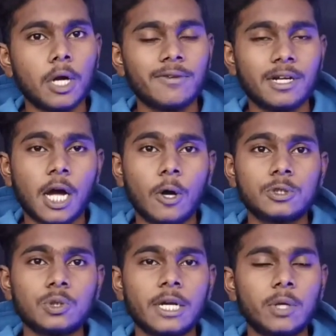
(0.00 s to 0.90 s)
బ్లాట్వేర్
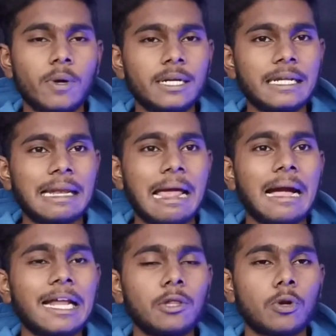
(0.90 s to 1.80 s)
కావచ్చు ఎటువంటి
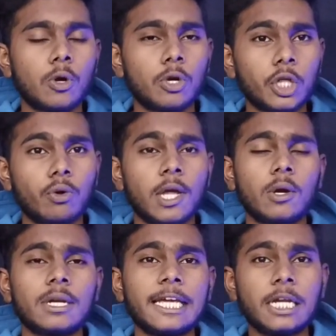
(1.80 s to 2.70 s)
ల్యాగ్ అనేది ఉండకూడదు
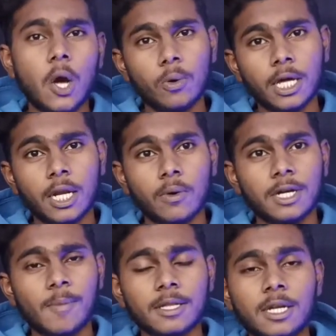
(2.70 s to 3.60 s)
యూఏలో క్లీన్గా
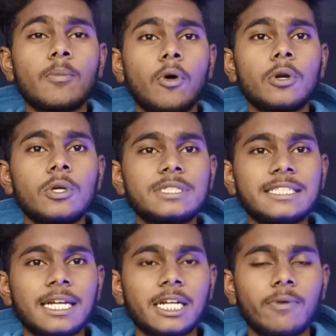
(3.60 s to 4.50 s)
ఉండాలనుకుంటే మాత్రం మోటో
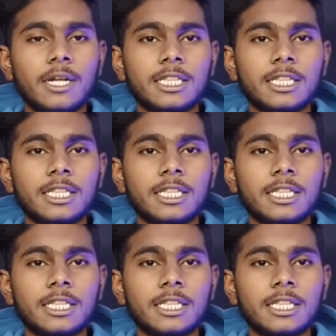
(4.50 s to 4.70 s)
జీ థర్టీ